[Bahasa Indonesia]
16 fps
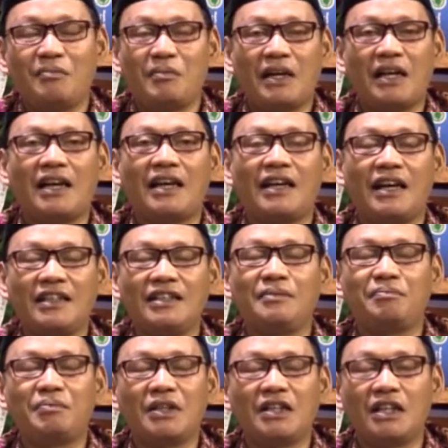
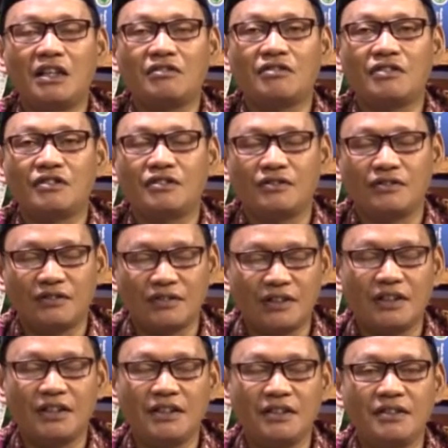Meneladani perilaku
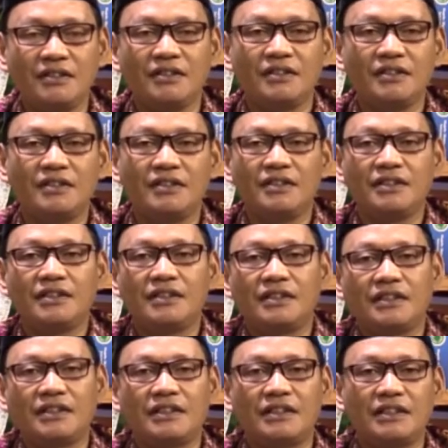Rasulullah
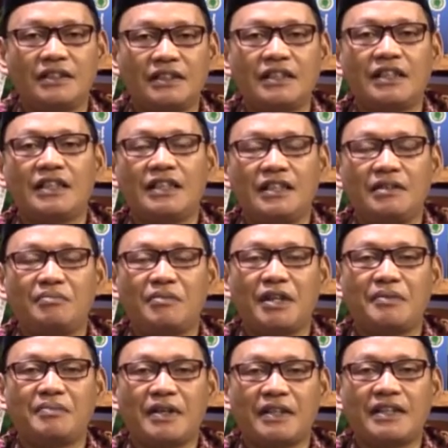ketika
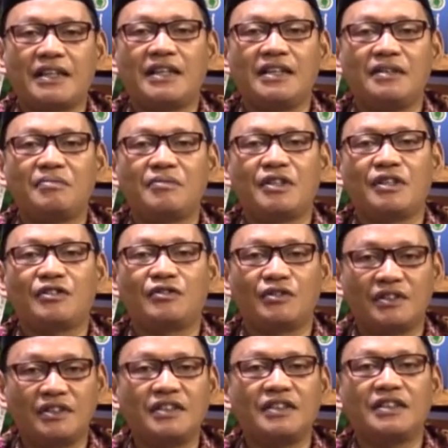beribadah
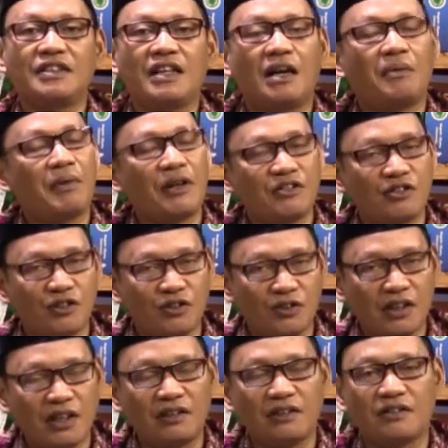mengikuti apa yang
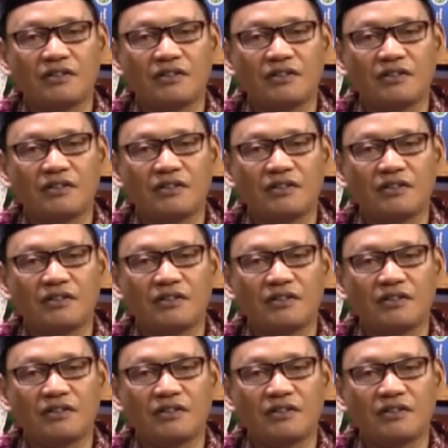contohkan